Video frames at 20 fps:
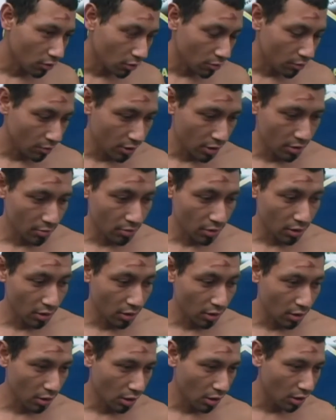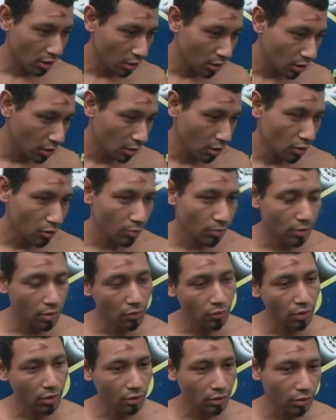¿cómo se llama?, que llegara el ingeniero para
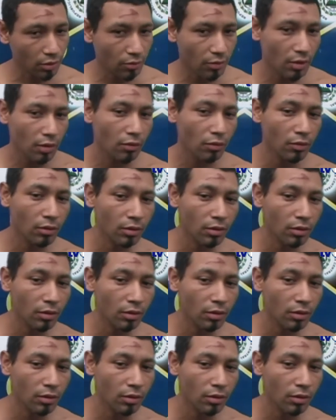buscar trabajo